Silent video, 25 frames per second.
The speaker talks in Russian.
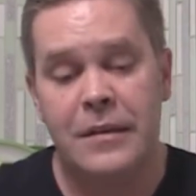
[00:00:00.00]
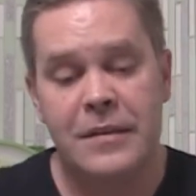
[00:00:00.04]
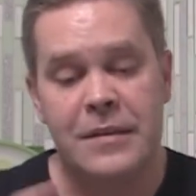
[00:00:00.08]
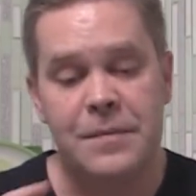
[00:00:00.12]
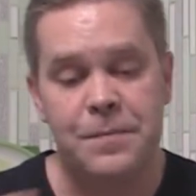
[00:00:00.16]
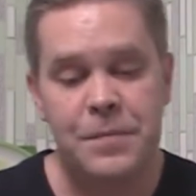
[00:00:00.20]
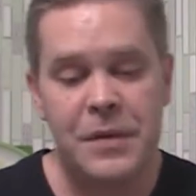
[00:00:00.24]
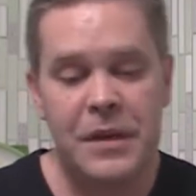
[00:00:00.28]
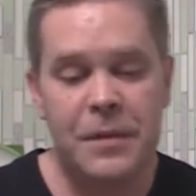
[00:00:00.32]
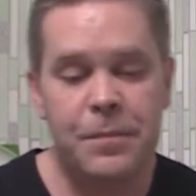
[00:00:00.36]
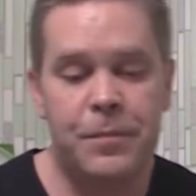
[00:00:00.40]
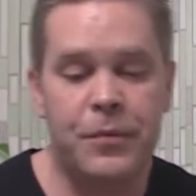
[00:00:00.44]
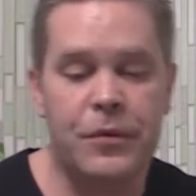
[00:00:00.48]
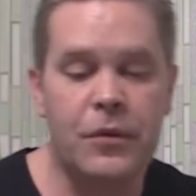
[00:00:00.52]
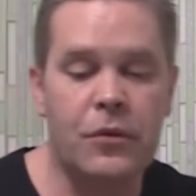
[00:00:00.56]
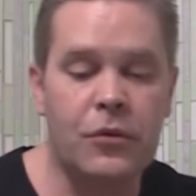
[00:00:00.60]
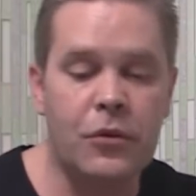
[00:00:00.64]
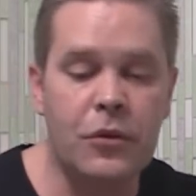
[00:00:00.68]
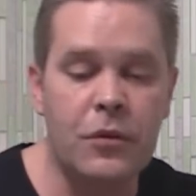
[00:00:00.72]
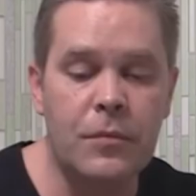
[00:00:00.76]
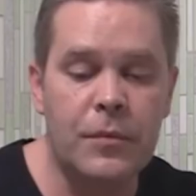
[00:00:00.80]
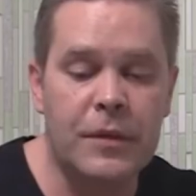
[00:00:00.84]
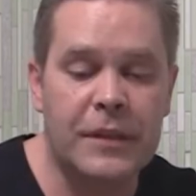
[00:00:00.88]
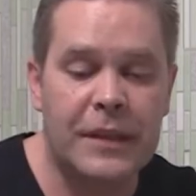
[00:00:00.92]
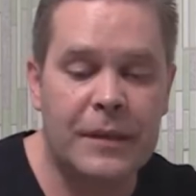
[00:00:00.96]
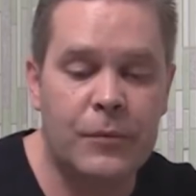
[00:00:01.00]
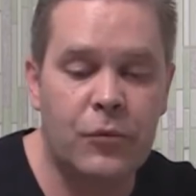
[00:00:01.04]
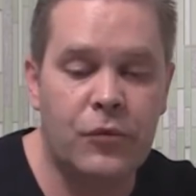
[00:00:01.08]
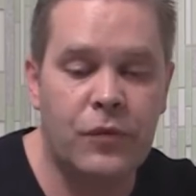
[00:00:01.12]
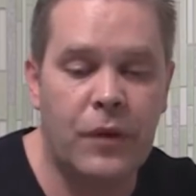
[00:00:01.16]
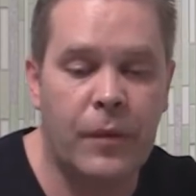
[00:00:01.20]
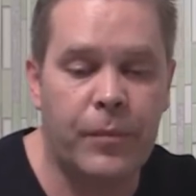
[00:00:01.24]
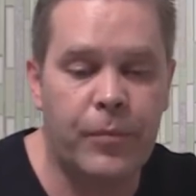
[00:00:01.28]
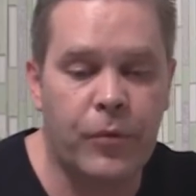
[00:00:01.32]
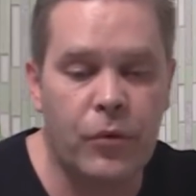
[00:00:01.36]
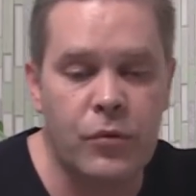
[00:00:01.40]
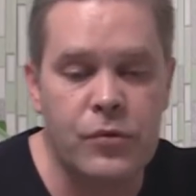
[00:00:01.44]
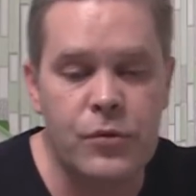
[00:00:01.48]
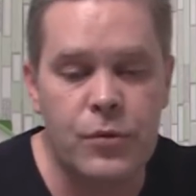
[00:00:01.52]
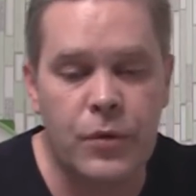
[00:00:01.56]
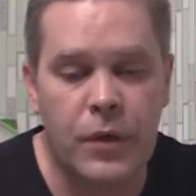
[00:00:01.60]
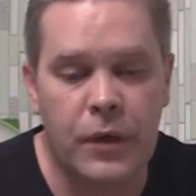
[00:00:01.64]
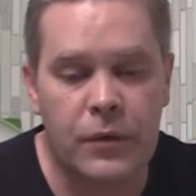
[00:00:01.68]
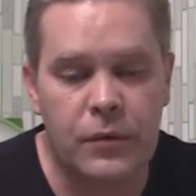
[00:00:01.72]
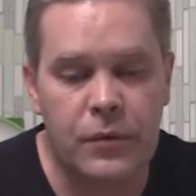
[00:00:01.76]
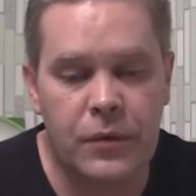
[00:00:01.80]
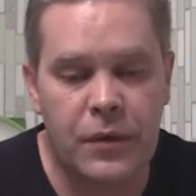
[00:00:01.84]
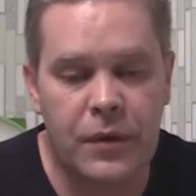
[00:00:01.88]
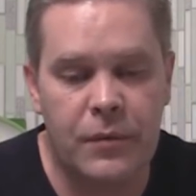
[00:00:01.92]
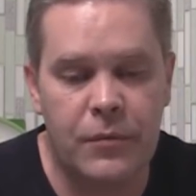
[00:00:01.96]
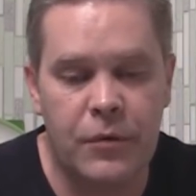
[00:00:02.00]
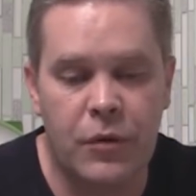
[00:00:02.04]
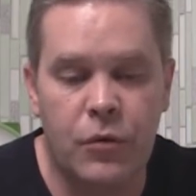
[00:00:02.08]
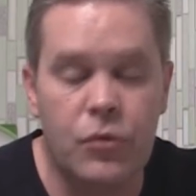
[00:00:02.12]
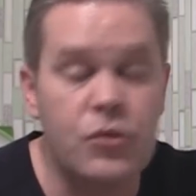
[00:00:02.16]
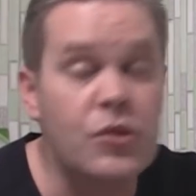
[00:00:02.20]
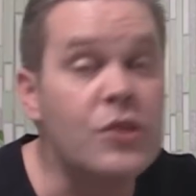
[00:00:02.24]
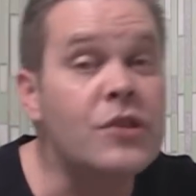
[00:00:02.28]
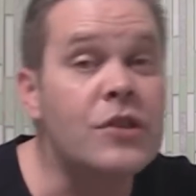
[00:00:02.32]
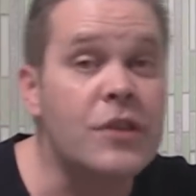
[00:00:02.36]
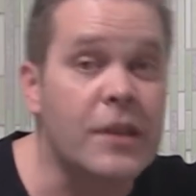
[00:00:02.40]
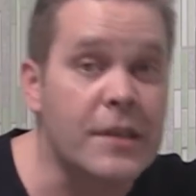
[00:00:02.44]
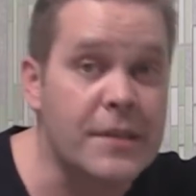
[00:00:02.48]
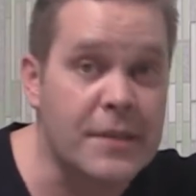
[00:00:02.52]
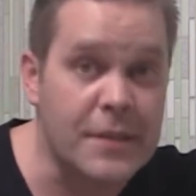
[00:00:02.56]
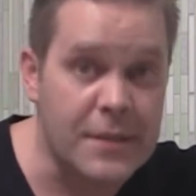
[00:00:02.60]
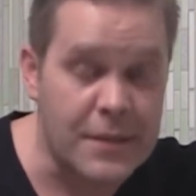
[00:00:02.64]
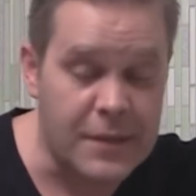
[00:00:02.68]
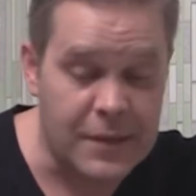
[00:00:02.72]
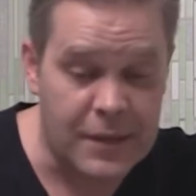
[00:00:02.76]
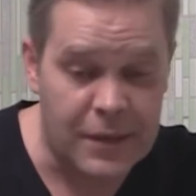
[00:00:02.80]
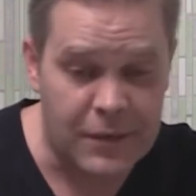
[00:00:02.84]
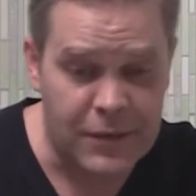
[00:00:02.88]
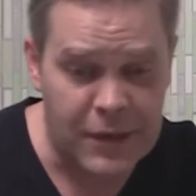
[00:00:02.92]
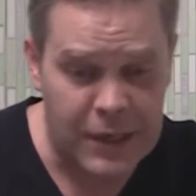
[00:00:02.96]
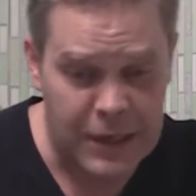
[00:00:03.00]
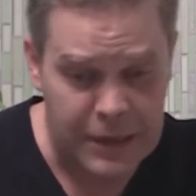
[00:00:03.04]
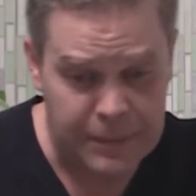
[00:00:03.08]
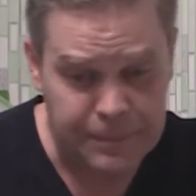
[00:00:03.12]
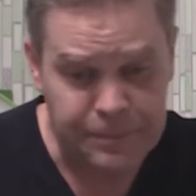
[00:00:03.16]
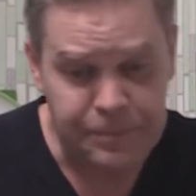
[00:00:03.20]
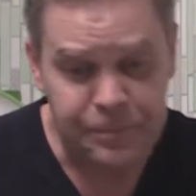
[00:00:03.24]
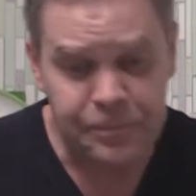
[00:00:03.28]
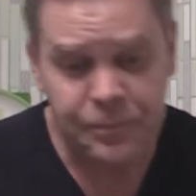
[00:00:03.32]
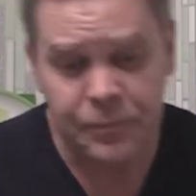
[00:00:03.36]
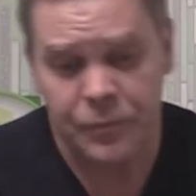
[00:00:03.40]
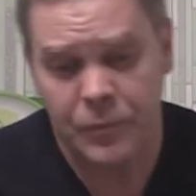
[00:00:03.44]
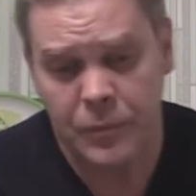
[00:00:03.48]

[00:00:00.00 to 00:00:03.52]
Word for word: Теперь переходим к тому вопросу, который мне очень часто задавали.